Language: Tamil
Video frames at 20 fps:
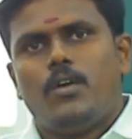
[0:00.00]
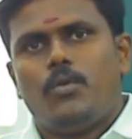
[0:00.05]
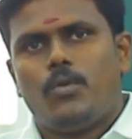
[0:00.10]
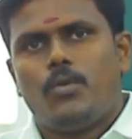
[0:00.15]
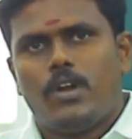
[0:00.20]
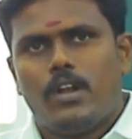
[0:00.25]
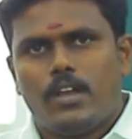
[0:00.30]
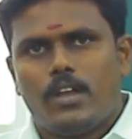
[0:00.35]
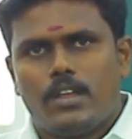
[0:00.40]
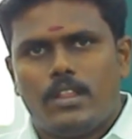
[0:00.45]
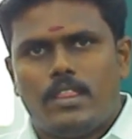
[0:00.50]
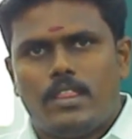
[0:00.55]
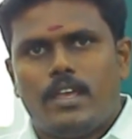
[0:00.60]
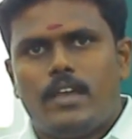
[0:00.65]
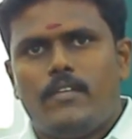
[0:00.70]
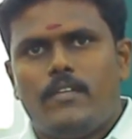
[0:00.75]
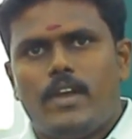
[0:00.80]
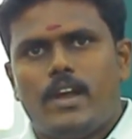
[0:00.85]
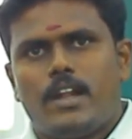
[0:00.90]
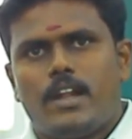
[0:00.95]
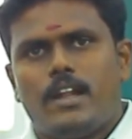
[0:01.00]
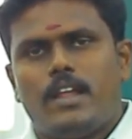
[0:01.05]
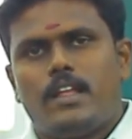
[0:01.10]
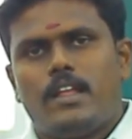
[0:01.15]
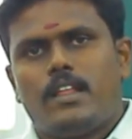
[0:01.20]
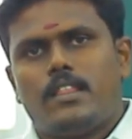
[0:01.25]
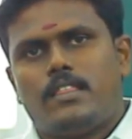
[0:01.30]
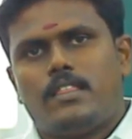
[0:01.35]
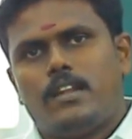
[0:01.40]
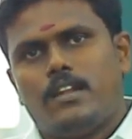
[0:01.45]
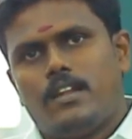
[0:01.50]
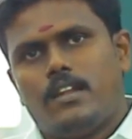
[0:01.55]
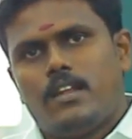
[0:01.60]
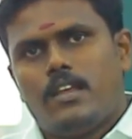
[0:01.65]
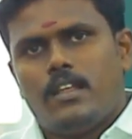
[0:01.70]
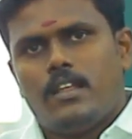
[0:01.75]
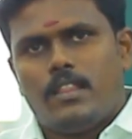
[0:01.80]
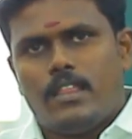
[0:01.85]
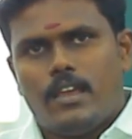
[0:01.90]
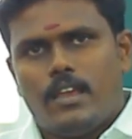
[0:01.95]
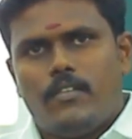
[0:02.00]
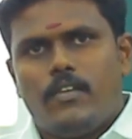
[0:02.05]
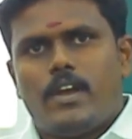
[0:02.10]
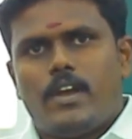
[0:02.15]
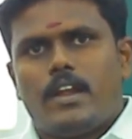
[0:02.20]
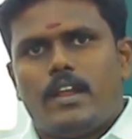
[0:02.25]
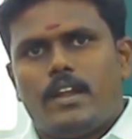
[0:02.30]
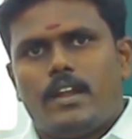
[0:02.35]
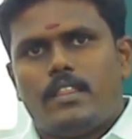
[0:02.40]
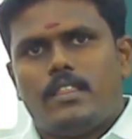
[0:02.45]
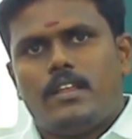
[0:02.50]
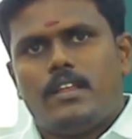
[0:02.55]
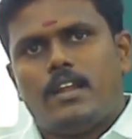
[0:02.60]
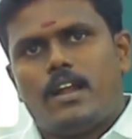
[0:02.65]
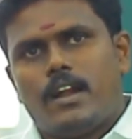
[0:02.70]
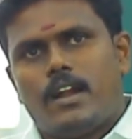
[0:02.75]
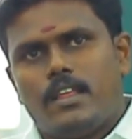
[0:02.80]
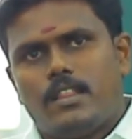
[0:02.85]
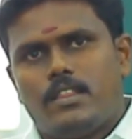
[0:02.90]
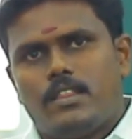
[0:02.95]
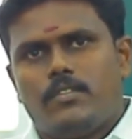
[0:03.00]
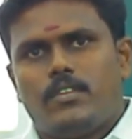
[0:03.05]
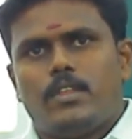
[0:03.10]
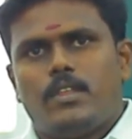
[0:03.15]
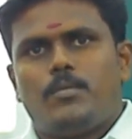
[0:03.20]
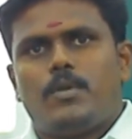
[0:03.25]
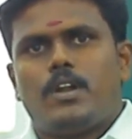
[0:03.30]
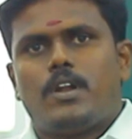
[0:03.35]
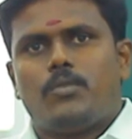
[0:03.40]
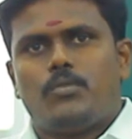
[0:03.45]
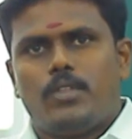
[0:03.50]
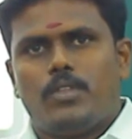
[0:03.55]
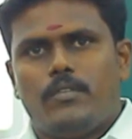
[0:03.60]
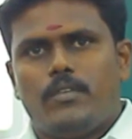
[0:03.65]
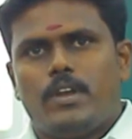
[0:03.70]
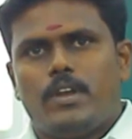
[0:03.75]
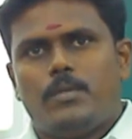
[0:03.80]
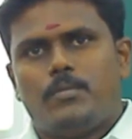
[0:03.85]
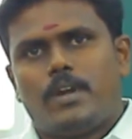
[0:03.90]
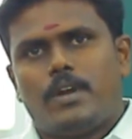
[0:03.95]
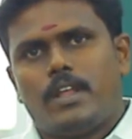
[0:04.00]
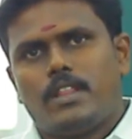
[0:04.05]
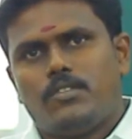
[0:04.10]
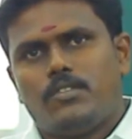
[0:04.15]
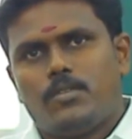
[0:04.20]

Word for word: உங்களுக்கு தேவையான நேரத்தில் தேவையான இடத்தில் அனைத்து விதமான உதவிகளும் அனைத்து